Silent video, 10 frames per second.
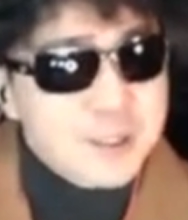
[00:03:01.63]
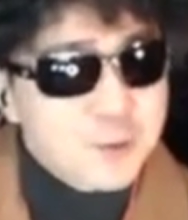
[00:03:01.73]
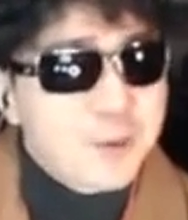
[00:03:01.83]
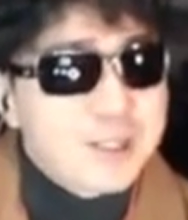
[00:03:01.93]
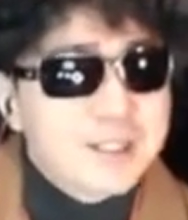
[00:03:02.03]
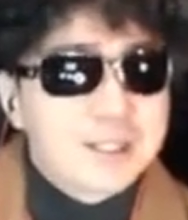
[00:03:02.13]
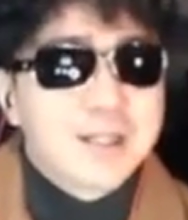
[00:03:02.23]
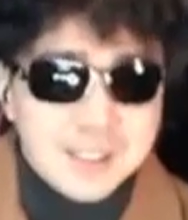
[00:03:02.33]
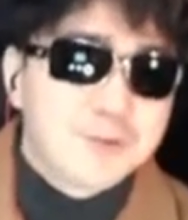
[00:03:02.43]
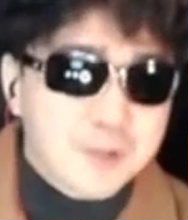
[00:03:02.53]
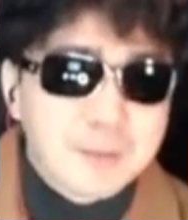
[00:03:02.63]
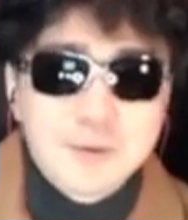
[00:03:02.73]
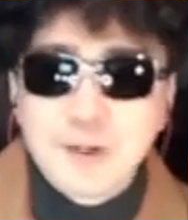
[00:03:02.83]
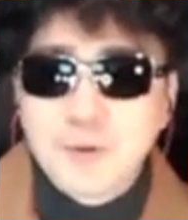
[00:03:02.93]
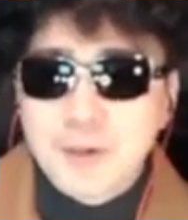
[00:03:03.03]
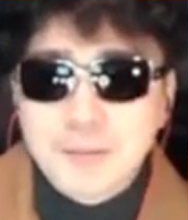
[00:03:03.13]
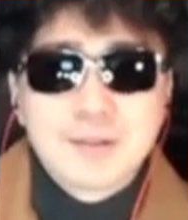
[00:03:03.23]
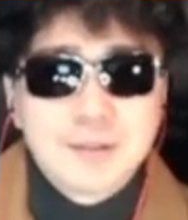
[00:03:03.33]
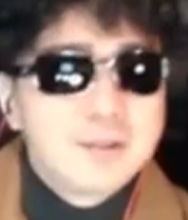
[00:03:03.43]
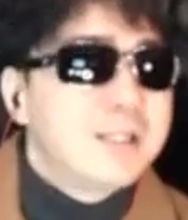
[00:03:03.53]
이게 논란이 일어나니까 제가 유감 표현을
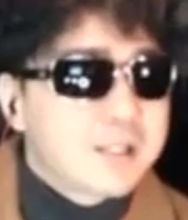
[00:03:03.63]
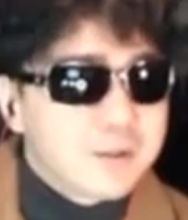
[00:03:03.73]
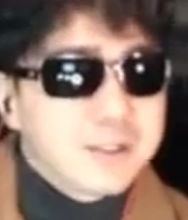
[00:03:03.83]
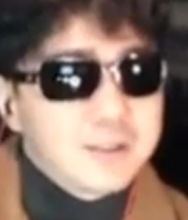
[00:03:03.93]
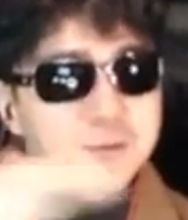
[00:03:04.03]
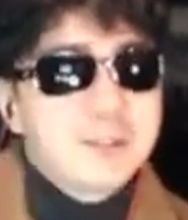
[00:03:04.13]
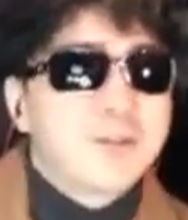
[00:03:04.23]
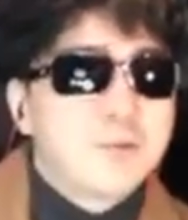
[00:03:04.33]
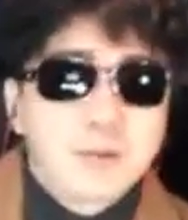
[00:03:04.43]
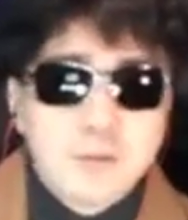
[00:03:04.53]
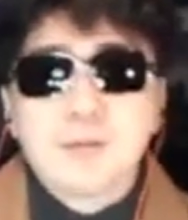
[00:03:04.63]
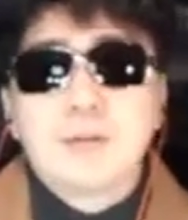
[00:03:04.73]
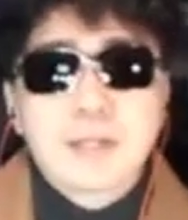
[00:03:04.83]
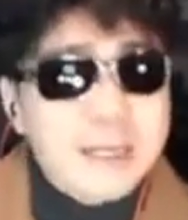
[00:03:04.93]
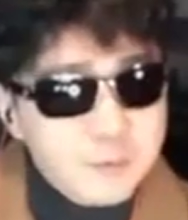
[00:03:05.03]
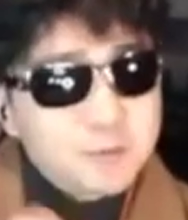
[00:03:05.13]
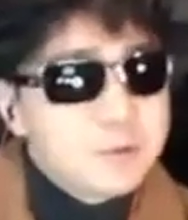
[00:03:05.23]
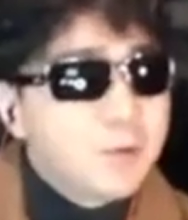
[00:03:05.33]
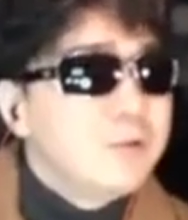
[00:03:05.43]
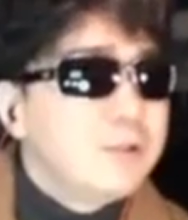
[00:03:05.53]
하면서 어쨌든 스무스하게 넘겨가는 부분.
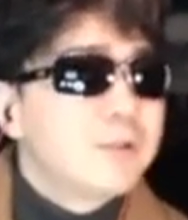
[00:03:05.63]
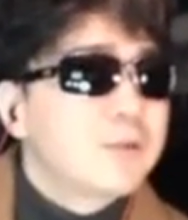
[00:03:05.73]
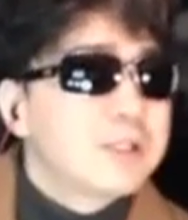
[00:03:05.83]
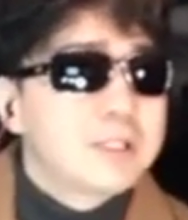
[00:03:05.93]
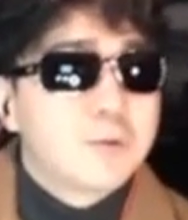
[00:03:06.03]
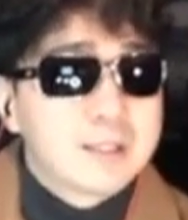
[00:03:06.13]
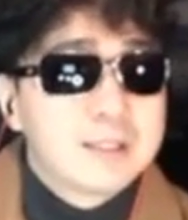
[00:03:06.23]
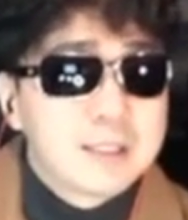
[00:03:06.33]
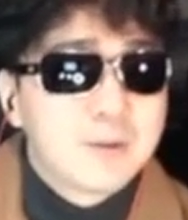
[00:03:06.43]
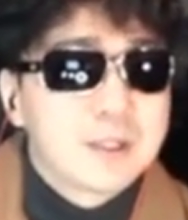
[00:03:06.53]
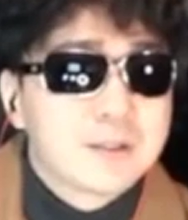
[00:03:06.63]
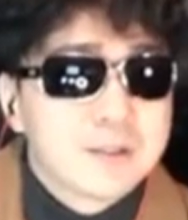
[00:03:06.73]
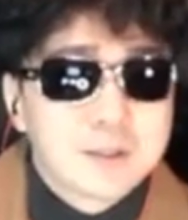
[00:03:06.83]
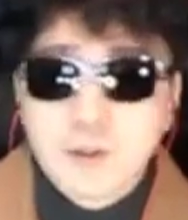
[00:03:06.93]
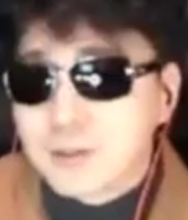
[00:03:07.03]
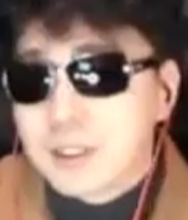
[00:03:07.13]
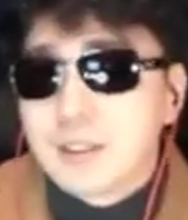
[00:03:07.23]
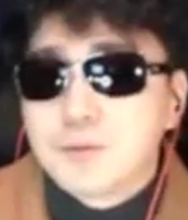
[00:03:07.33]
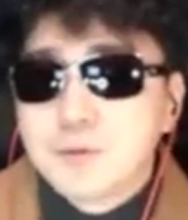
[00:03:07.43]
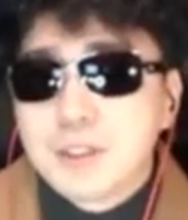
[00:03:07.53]
그러니까 오늘 정도에서 이제 논란은 끝났다고 봐야겠죠. 저런
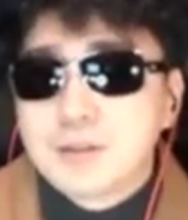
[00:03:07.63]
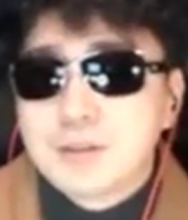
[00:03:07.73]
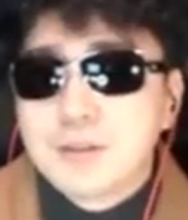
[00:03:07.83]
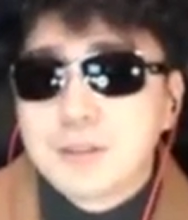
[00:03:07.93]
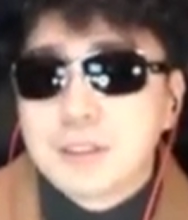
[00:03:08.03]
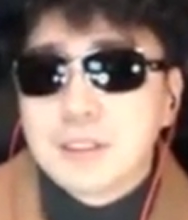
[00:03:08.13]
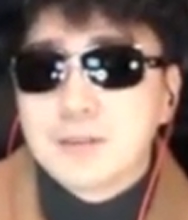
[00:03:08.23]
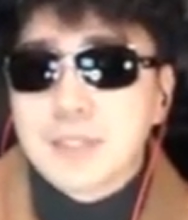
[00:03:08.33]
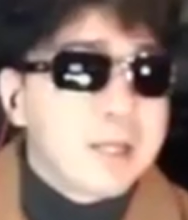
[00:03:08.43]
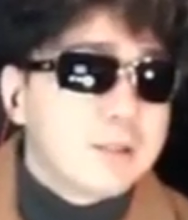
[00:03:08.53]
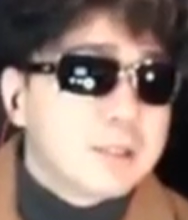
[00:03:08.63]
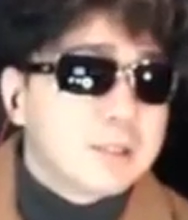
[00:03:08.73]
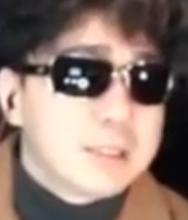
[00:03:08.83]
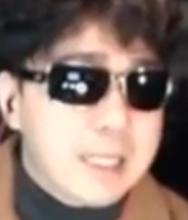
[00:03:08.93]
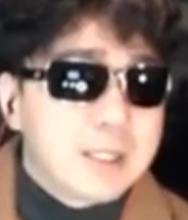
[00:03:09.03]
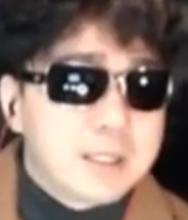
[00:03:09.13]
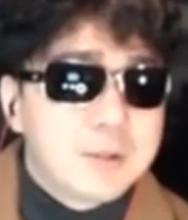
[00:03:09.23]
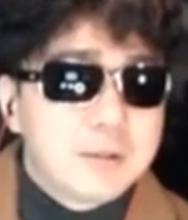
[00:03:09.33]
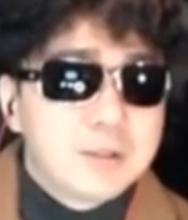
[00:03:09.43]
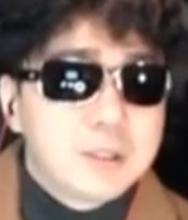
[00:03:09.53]
부분에서는 좀 다행인 거지. 그나마
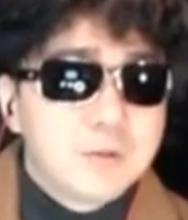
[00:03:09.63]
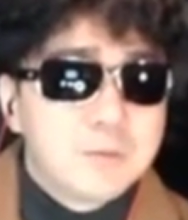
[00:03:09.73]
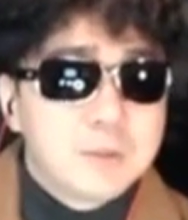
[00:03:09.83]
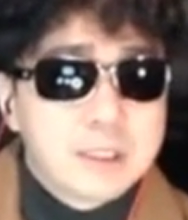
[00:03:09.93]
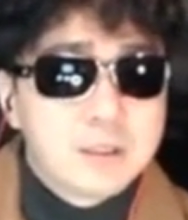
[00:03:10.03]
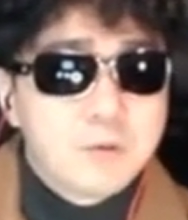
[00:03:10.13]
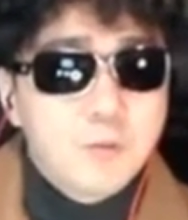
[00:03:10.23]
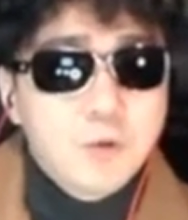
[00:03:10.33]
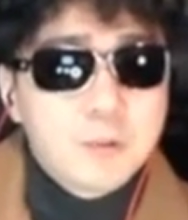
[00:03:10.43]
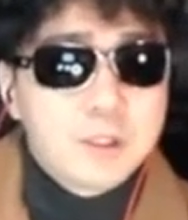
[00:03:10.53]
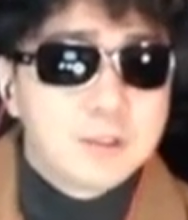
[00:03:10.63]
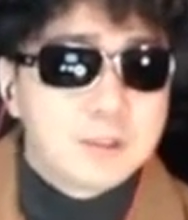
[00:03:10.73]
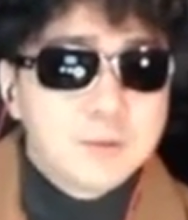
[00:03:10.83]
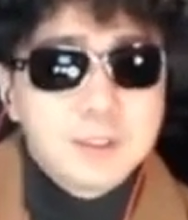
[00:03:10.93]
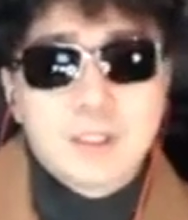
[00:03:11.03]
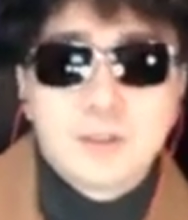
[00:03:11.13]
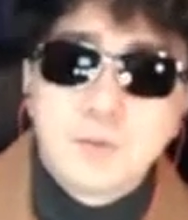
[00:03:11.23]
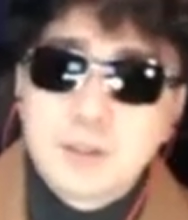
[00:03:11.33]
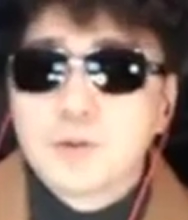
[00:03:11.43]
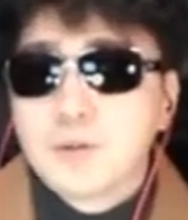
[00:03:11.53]
김기현 의원이 좀 리스크를 올리기보다는 스무스하게 이제
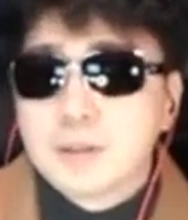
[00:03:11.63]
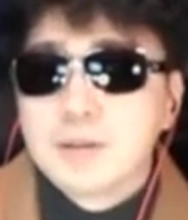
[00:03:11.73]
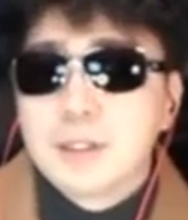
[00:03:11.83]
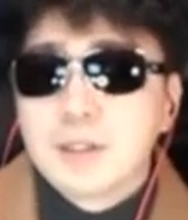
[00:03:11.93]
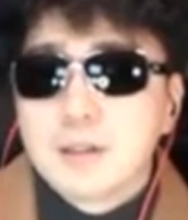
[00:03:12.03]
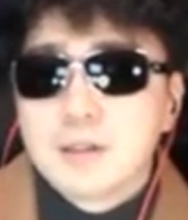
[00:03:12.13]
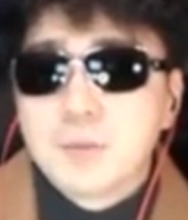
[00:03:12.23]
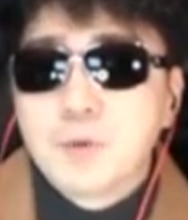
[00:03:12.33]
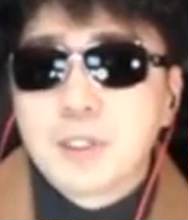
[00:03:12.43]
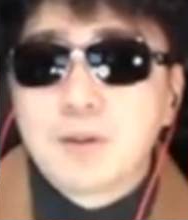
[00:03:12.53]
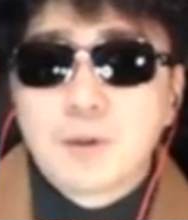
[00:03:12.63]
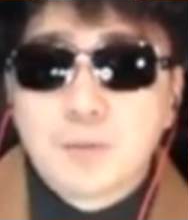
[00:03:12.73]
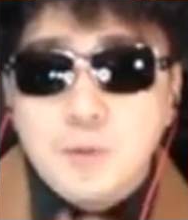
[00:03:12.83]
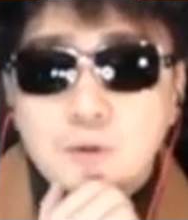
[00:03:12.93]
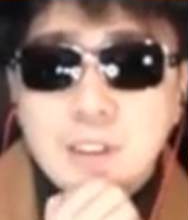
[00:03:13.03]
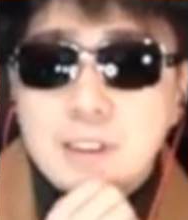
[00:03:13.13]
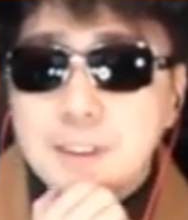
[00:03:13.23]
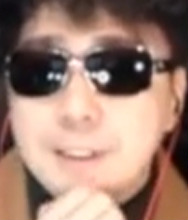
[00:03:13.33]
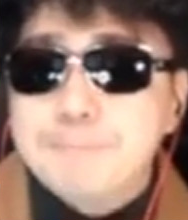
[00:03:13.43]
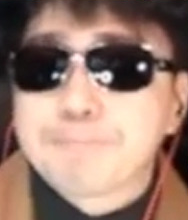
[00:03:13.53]
넘기는 정도에서 극복을 했다고 볼 수
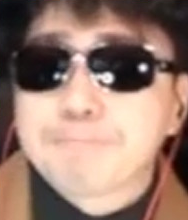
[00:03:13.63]
있겠습니다.